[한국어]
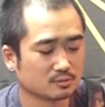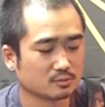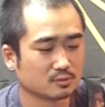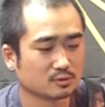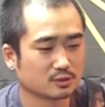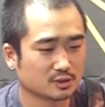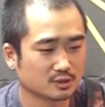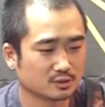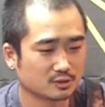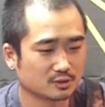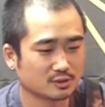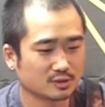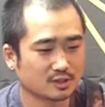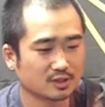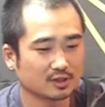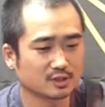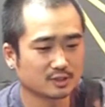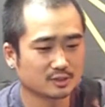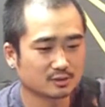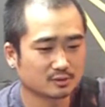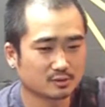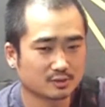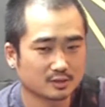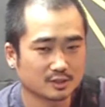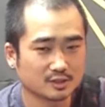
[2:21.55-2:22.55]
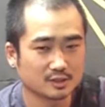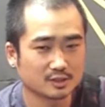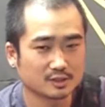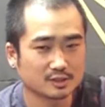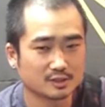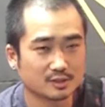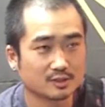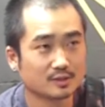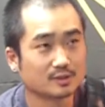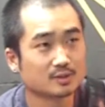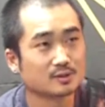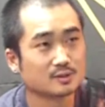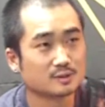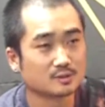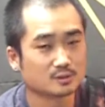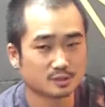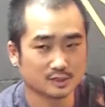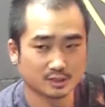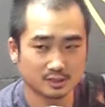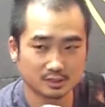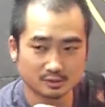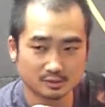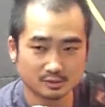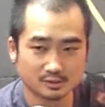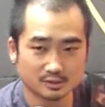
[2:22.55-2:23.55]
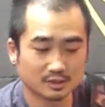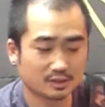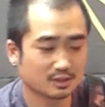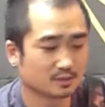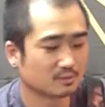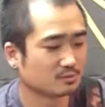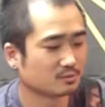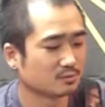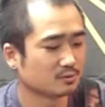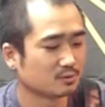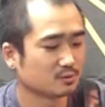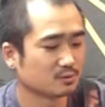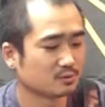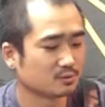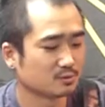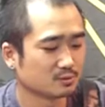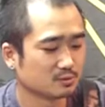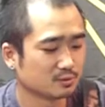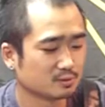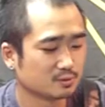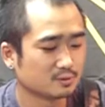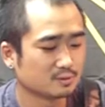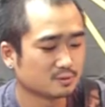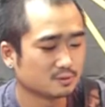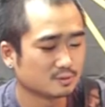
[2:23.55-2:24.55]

뭐 이거나 이거나 긴 거나 별로